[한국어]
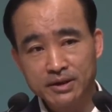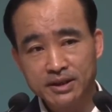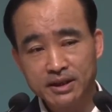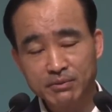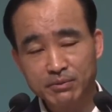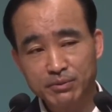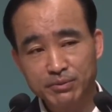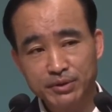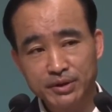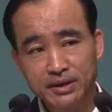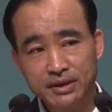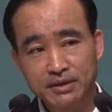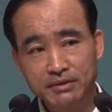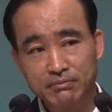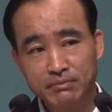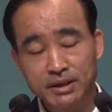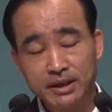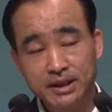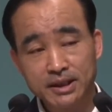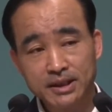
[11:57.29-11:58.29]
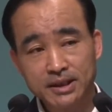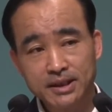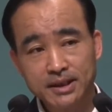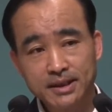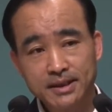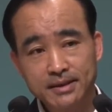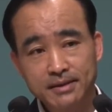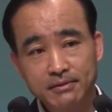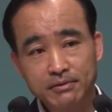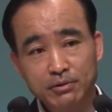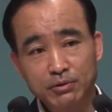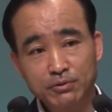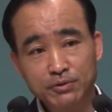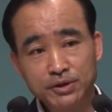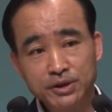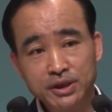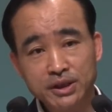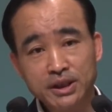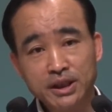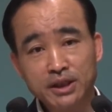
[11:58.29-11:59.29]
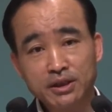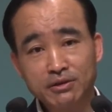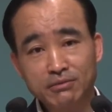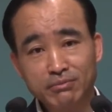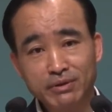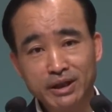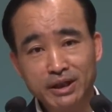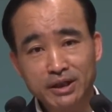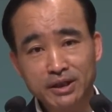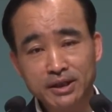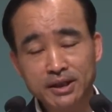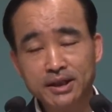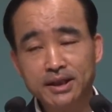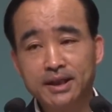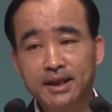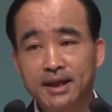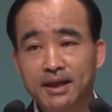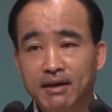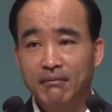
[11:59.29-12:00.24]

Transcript: 세붑이라는 말이 동시에 돼 있는 말인데